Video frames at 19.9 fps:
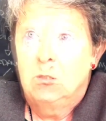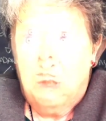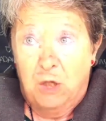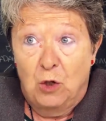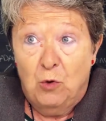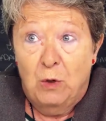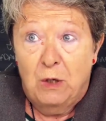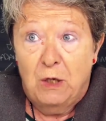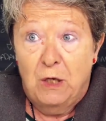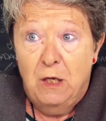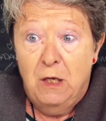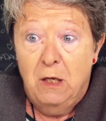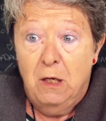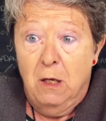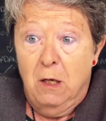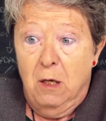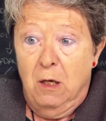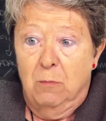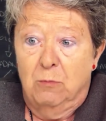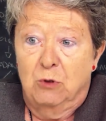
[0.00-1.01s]
Estando aquí,
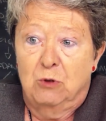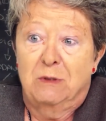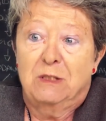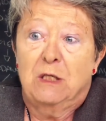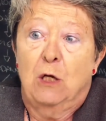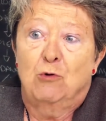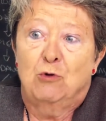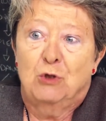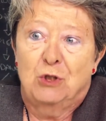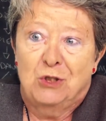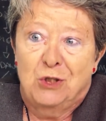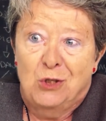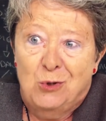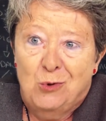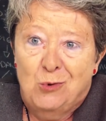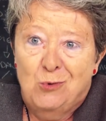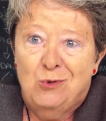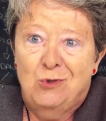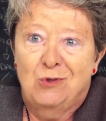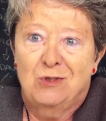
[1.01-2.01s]
pues vas a los
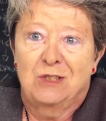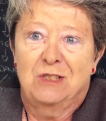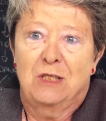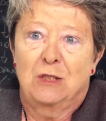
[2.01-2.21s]
institutos,